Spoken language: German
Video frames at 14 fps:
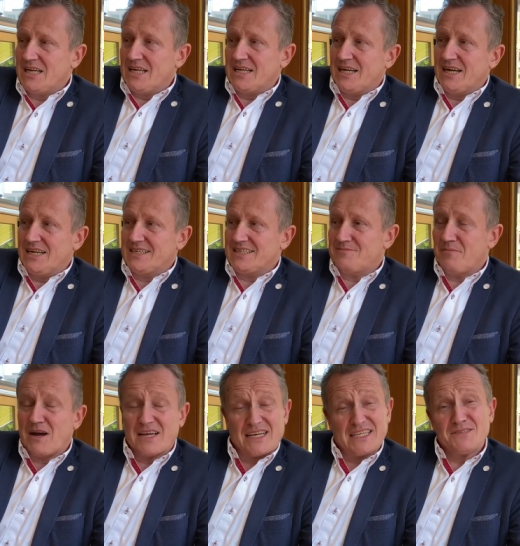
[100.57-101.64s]
Ja, ich
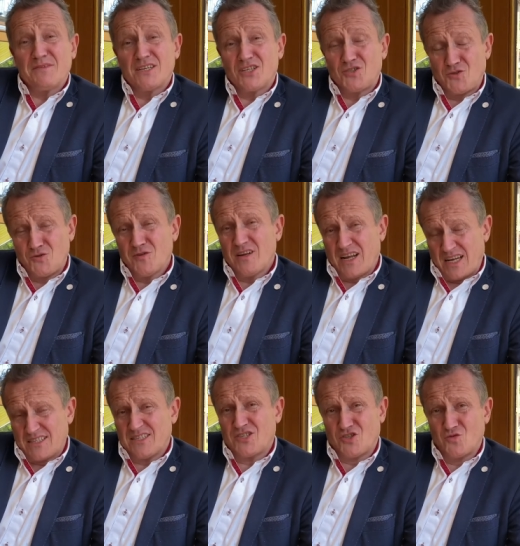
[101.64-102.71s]
mache erstmal eine Tür
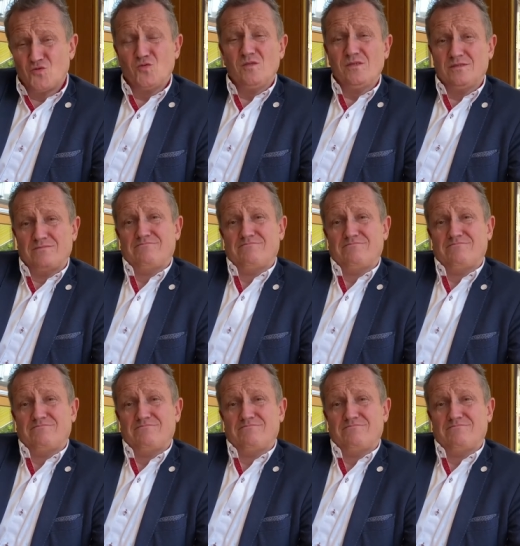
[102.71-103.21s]
leise zu